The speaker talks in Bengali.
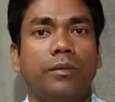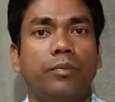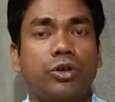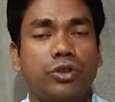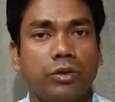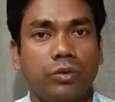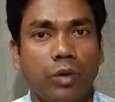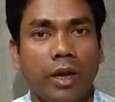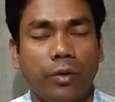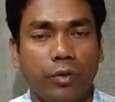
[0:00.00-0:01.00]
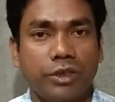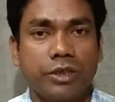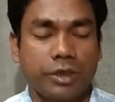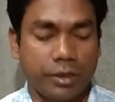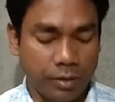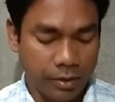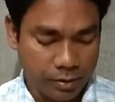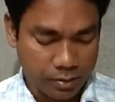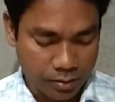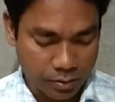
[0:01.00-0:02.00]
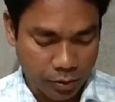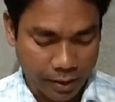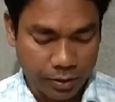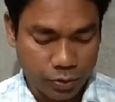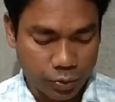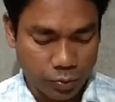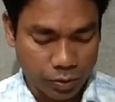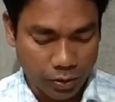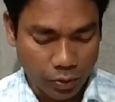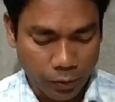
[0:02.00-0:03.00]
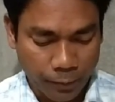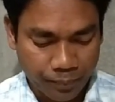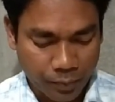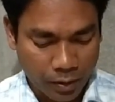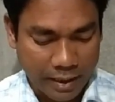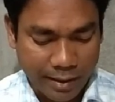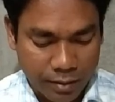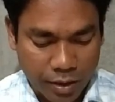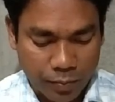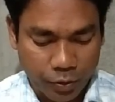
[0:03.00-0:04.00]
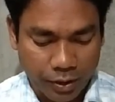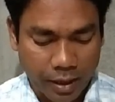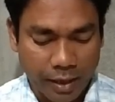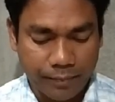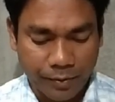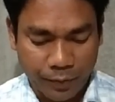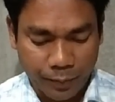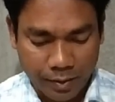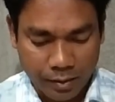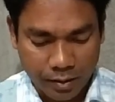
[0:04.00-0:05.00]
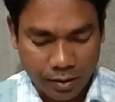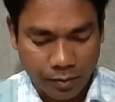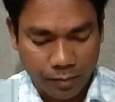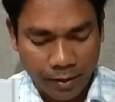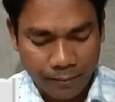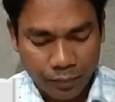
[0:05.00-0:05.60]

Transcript: পর্ষদ উল্লেখ করেছে সেই কয়েকটি যোগ্যতা হলো এইচএস পরীক্ষায় ফিফটি পার্সেন্ট কিংবা